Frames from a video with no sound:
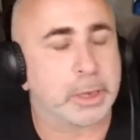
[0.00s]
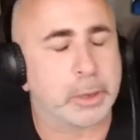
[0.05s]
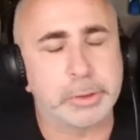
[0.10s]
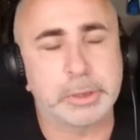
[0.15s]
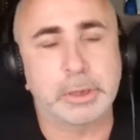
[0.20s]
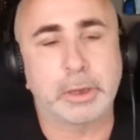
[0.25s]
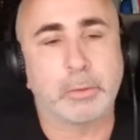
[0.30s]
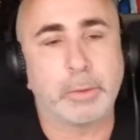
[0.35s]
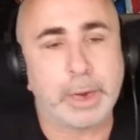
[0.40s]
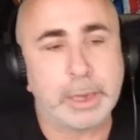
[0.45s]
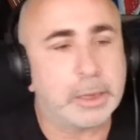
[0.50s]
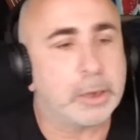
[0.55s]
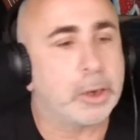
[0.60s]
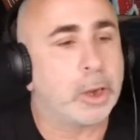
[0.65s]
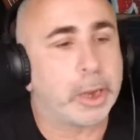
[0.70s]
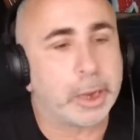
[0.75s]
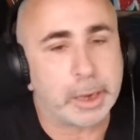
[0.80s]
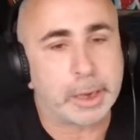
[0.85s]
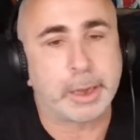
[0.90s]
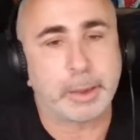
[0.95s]
Quindi guardate
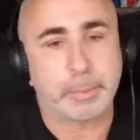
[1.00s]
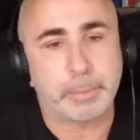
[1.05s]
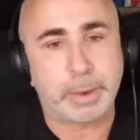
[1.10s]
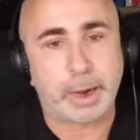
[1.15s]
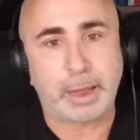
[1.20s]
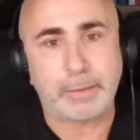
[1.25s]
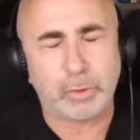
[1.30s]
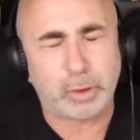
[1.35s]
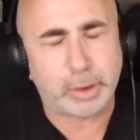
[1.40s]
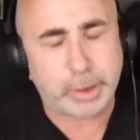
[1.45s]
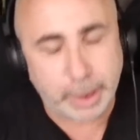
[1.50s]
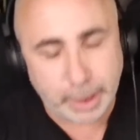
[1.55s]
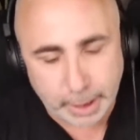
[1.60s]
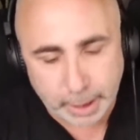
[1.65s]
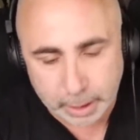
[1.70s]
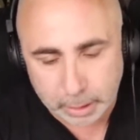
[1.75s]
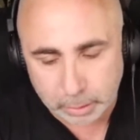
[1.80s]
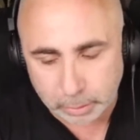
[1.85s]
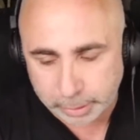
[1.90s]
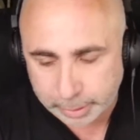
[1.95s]
che, che, bravo che ero,